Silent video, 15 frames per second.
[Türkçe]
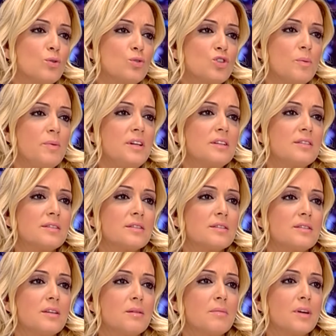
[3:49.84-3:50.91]

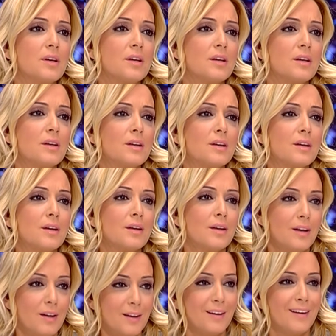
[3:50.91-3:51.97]
konuşabilirsiniz değil mi? Evet.
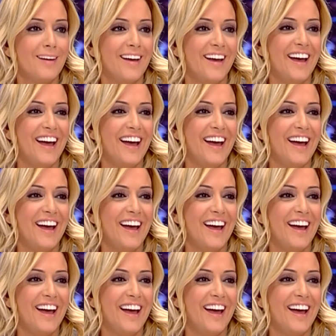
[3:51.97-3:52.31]
evet.